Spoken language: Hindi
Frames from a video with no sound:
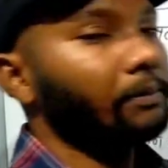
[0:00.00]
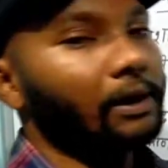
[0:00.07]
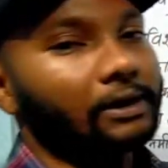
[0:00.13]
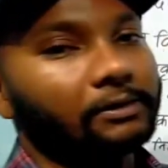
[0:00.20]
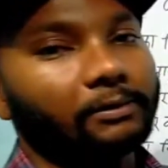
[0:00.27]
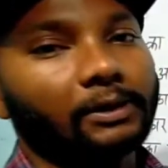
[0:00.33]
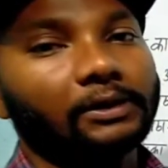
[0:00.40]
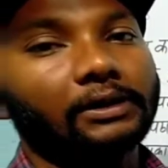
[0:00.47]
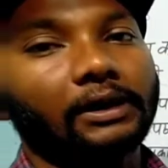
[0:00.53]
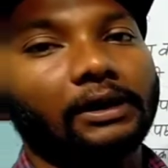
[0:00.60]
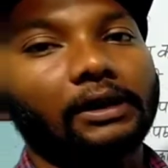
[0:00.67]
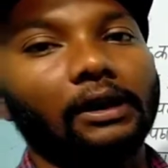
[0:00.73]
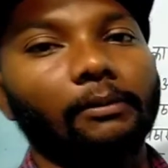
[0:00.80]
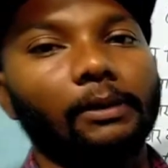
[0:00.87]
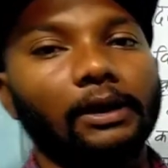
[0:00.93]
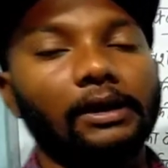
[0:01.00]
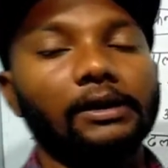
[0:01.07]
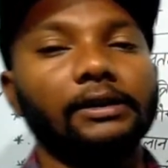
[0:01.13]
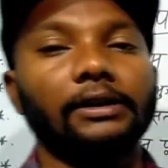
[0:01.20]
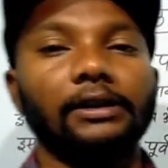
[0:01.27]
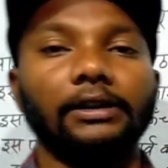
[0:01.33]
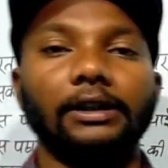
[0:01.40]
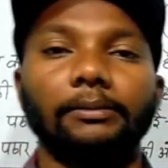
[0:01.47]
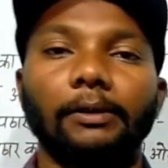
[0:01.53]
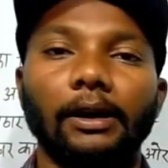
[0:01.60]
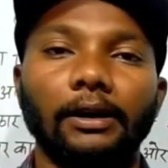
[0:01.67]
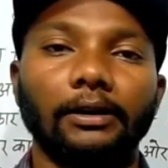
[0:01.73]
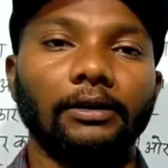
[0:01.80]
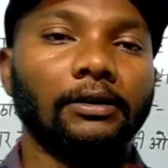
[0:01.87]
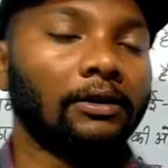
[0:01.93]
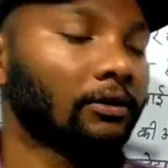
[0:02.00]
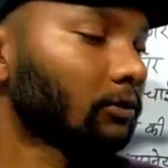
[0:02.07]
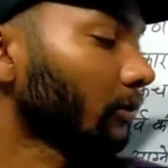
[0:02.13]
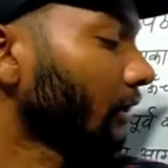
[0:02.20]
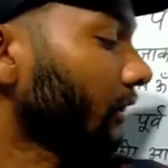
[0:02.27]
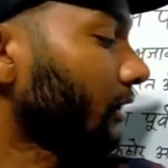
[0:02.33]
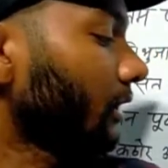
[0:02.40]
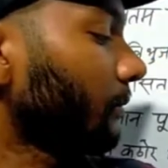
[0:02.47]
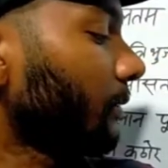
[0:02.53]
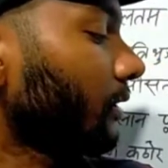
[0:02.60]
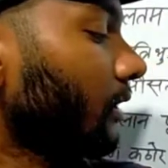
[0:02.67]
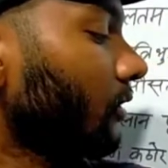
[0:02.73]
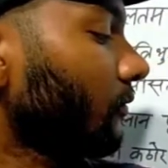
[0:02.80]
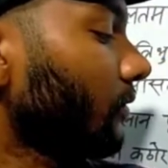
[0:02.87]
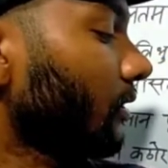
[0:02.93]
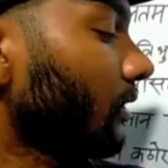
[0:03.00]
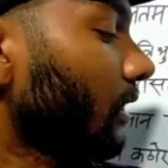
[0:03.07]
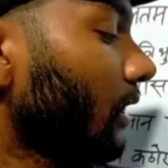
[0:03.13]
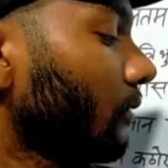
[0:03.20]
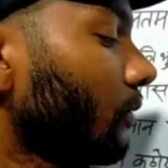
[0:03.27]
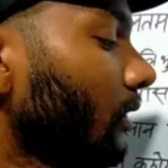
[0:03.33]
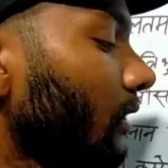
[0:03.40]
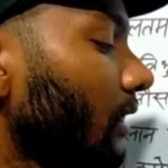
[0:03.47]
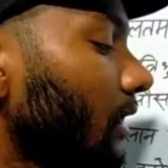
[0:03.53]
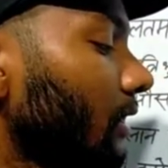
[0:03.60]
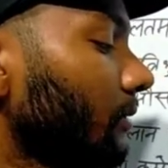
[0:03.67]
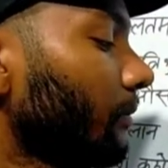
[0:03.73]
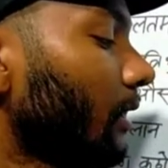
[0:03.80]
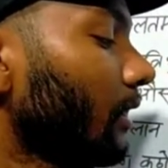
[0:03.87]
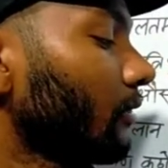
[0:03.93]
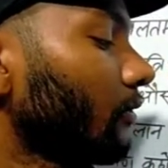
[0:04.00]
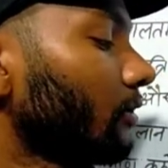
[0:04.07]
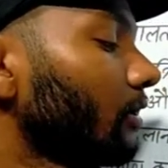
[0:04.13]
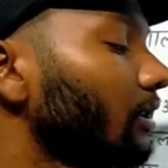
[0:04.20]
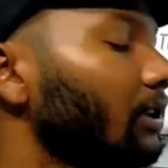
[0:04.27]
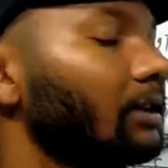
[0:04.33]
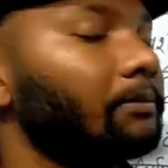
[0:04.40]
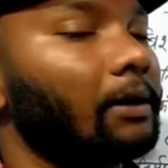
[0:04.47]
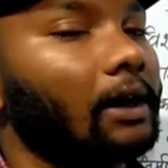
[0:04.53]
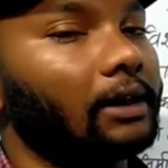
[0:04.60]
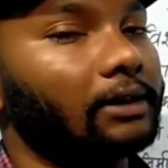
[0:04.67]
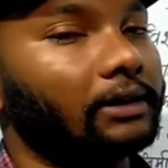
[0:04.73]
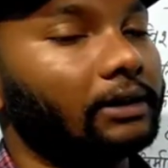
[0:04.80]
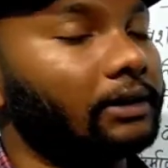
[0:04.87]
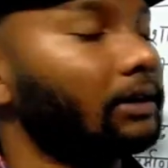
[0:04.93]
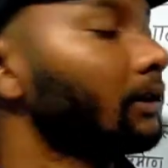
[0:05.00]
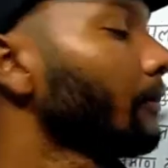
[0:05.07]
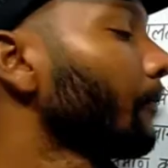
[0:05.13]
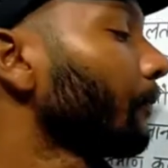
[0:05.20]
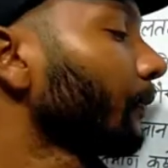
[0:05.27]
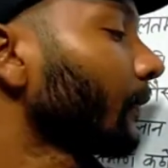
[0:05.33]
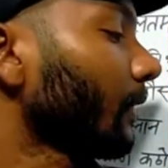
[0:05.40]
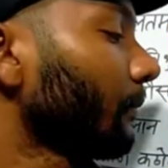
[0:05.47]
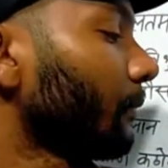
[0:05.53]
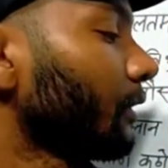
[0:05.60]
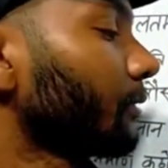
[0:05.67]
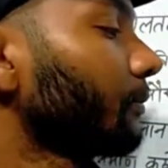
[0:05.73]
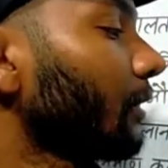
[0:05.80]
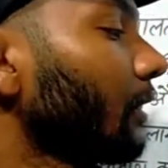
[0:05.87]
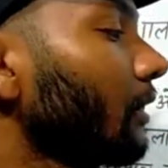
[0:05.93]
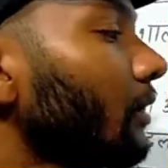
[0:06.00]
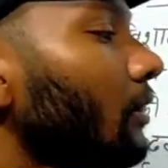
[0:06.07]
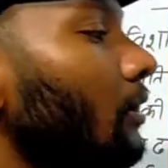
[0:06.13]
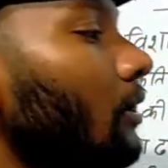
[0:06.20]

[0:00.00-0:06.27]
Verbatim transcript: के पास में ही है हमारा नीलगिरी पहाड़ी तो दक्षिण में इसका जो विस्तार है वह इलायची पहाड़ी और नीलगिरी पहाड़ी के बीच में है